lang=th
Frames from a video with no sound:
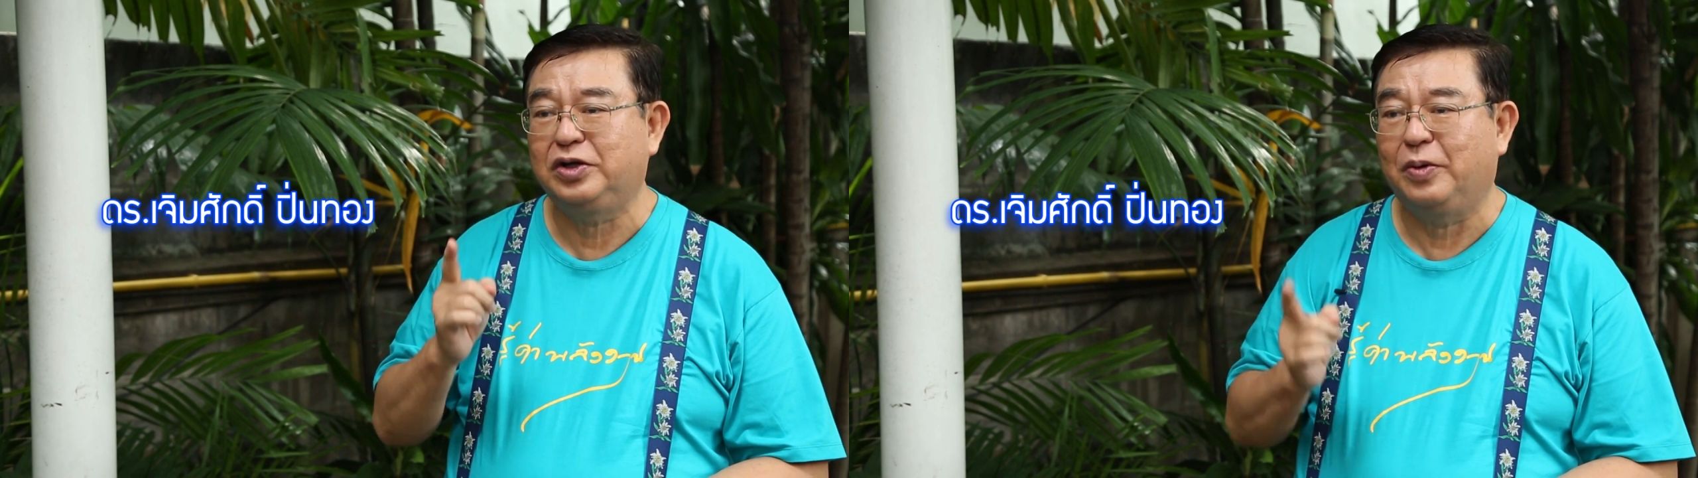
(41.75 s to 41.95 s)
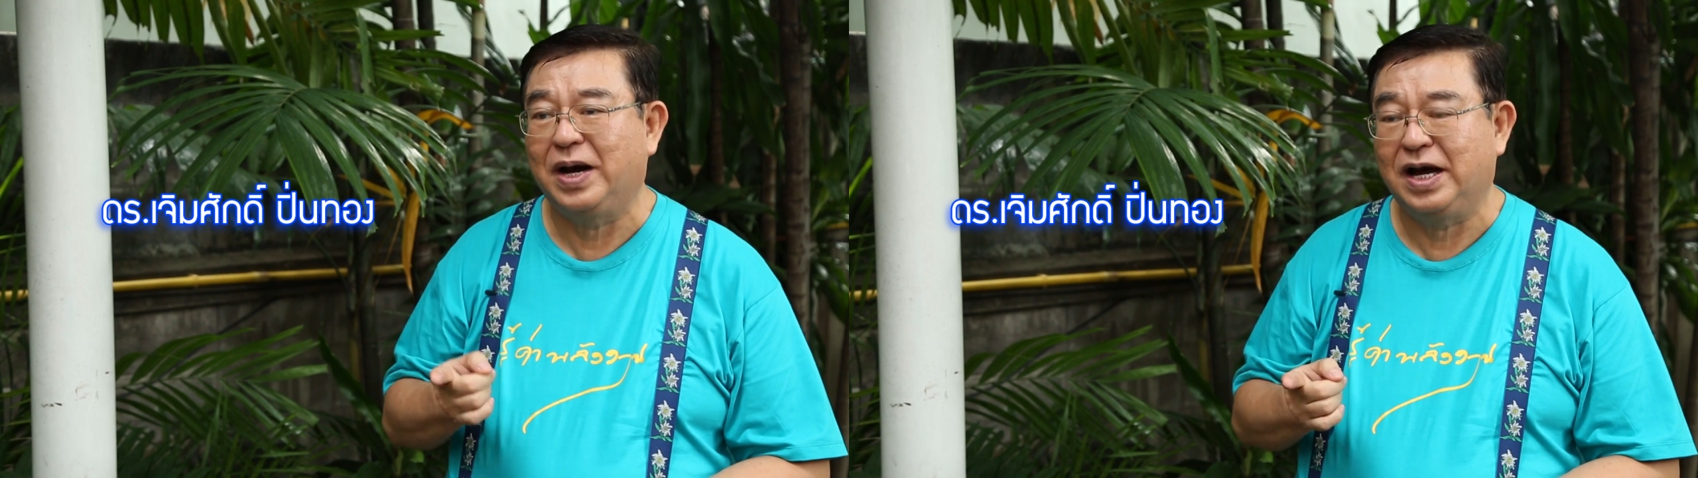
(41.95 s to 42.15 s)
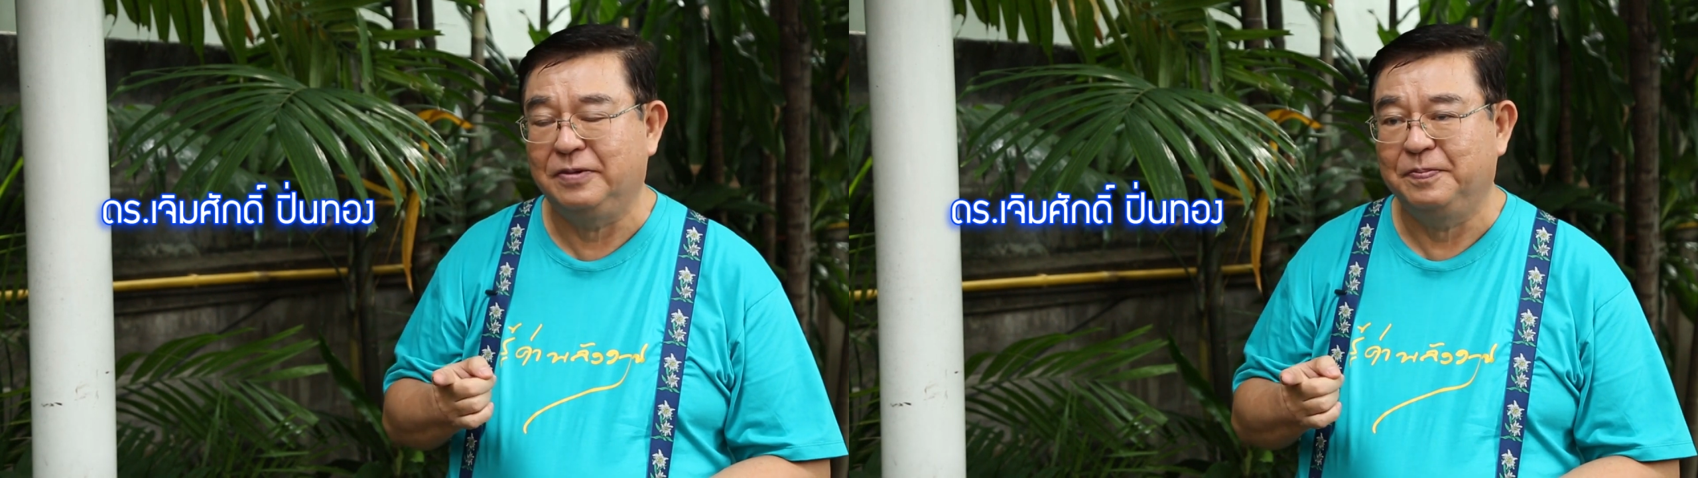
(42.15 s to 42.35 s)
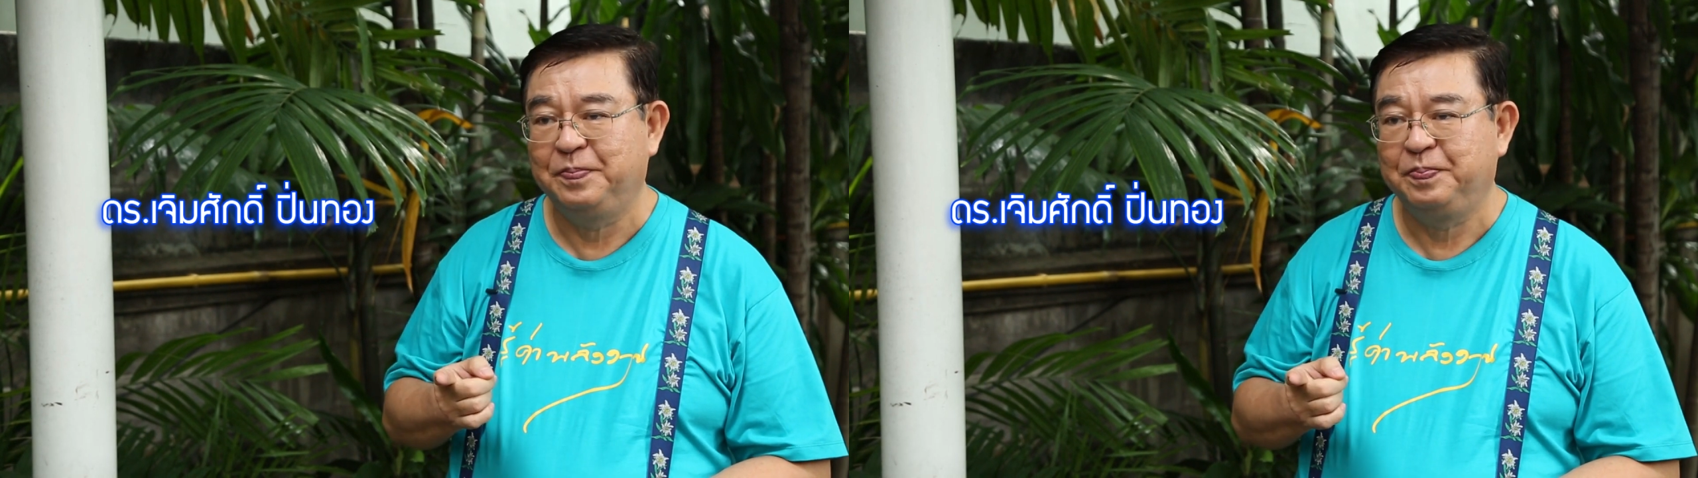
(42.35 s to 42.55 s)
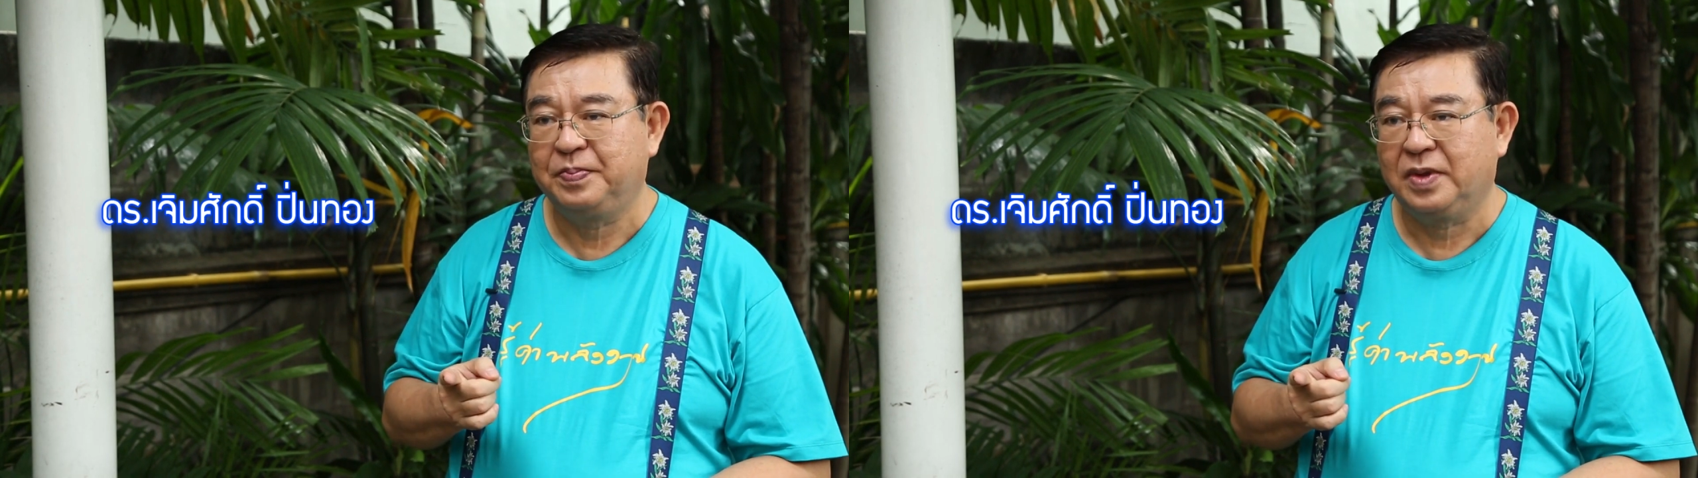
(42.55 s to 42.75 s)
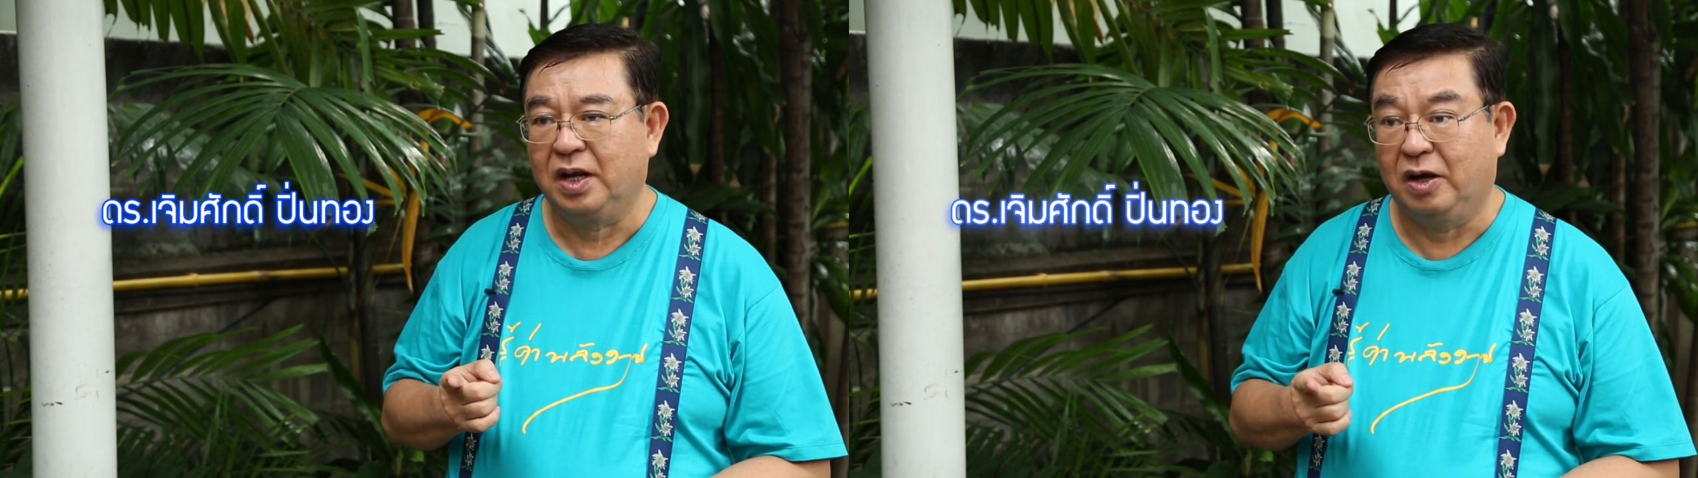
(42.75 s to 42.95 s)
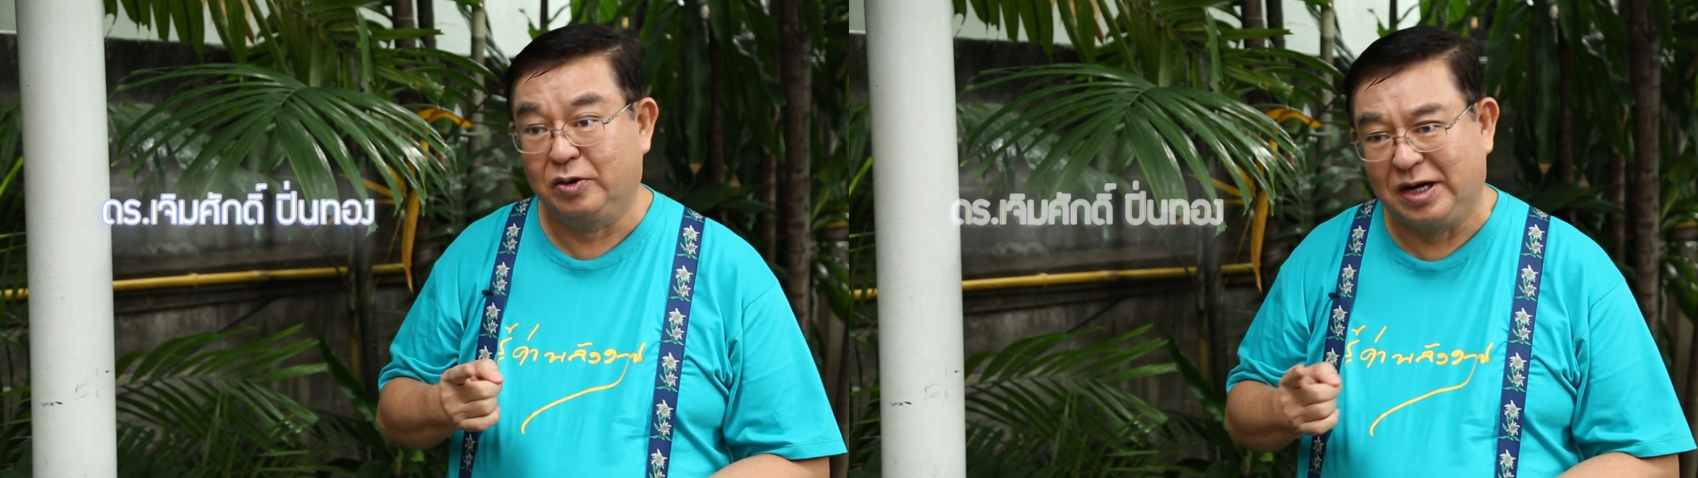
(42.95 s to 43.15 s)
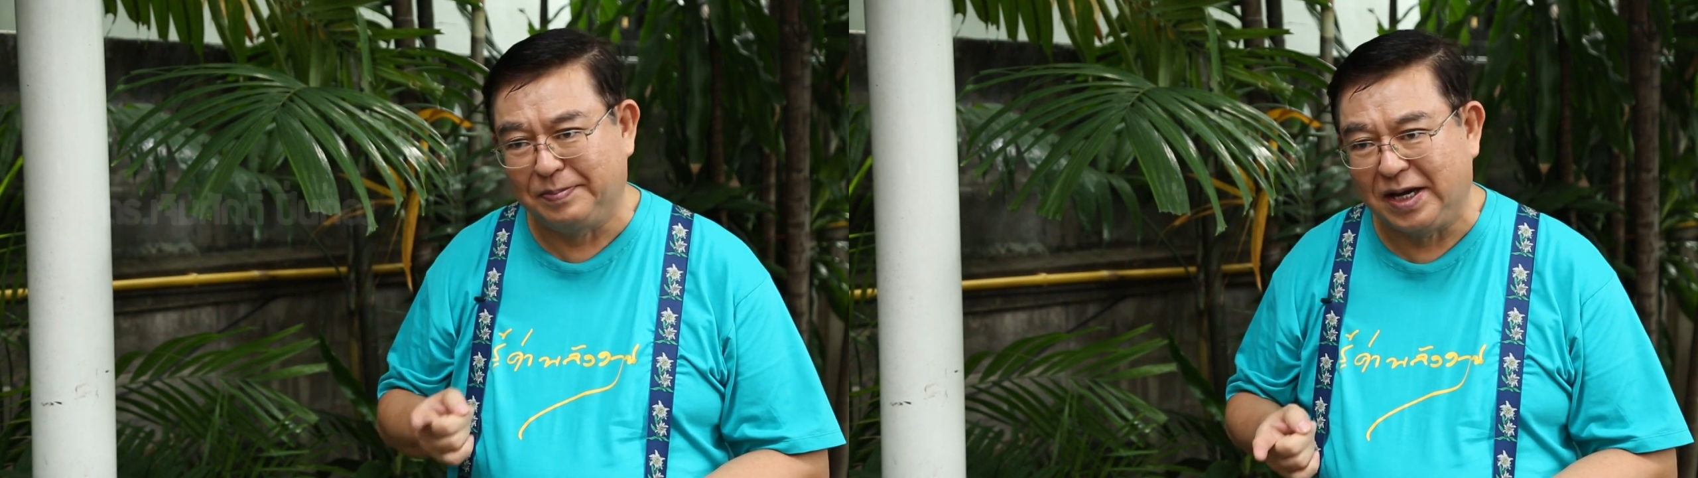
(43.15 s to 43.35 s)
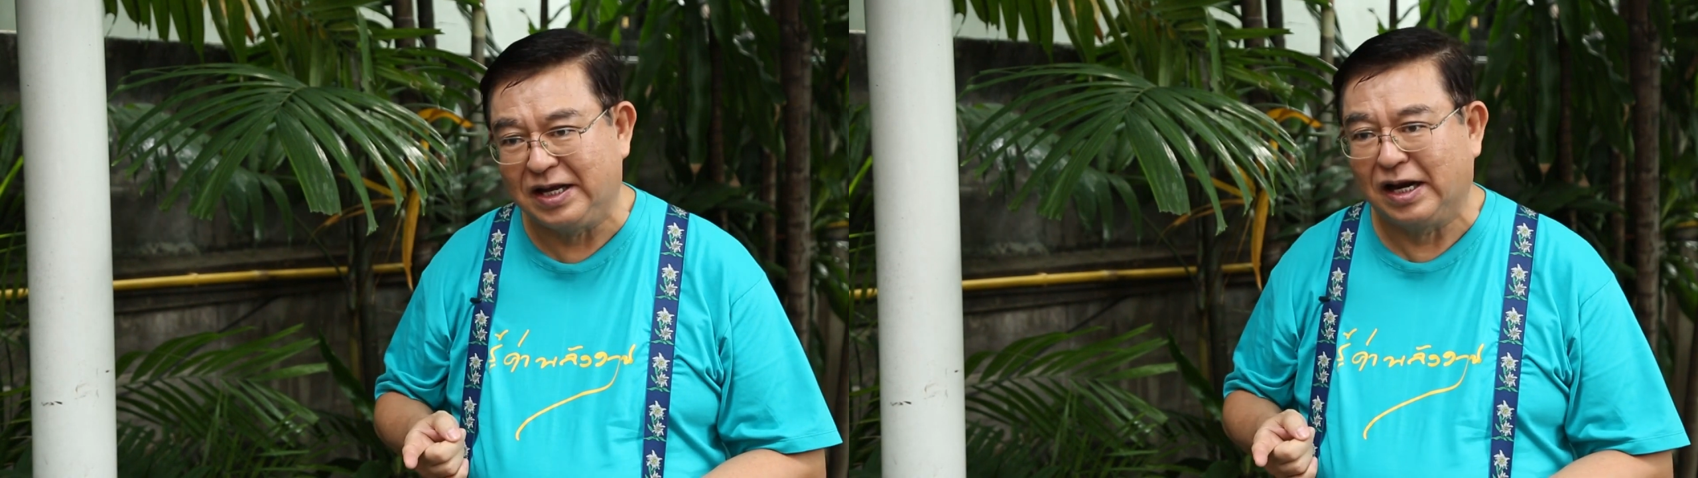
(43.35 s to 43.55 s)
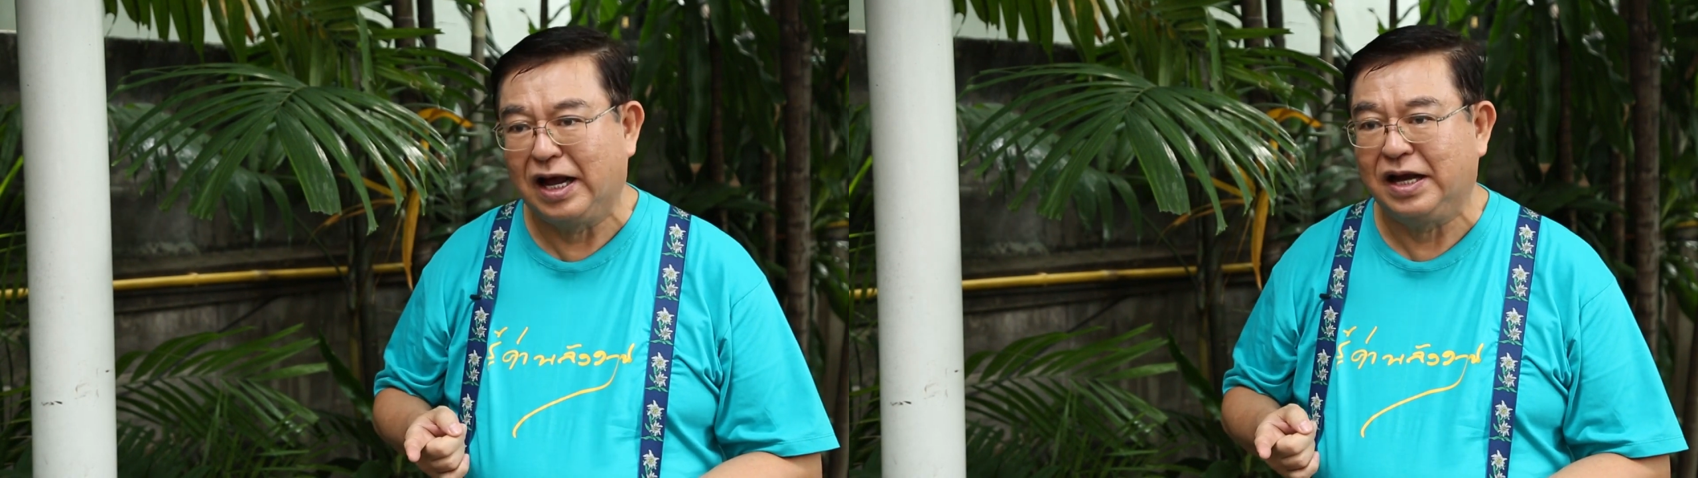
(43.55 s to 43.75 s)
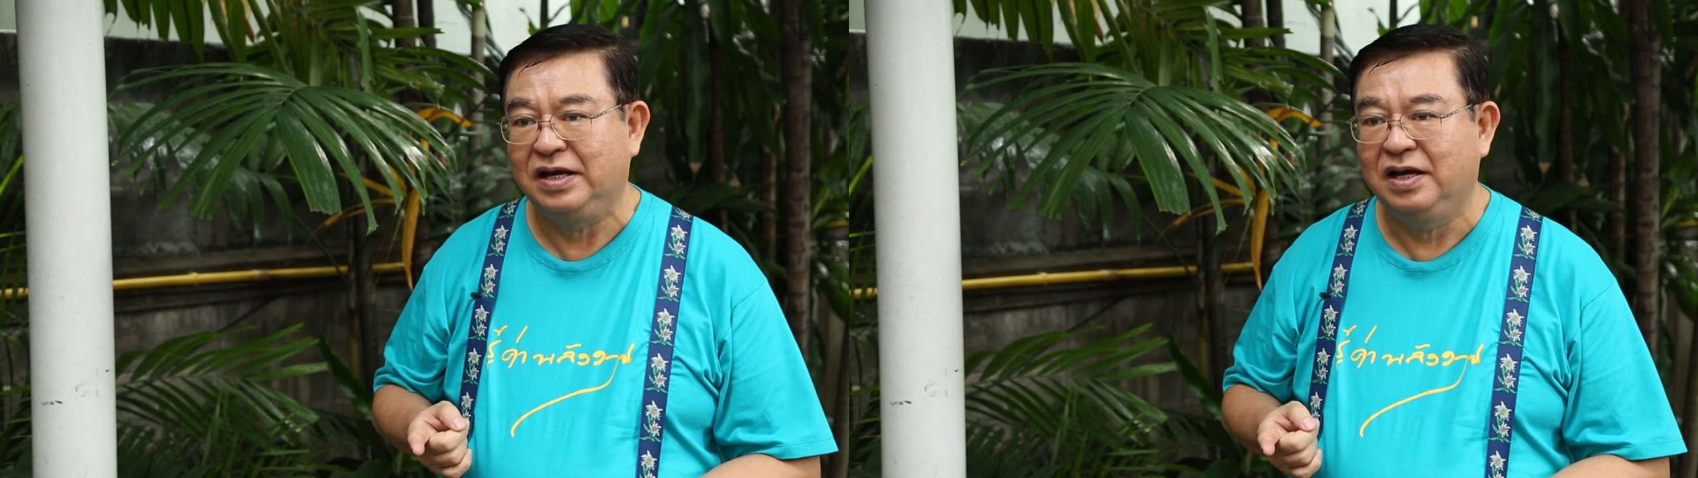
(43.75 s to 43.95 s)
ชาวบ้าน เขาทำได้อย่างไร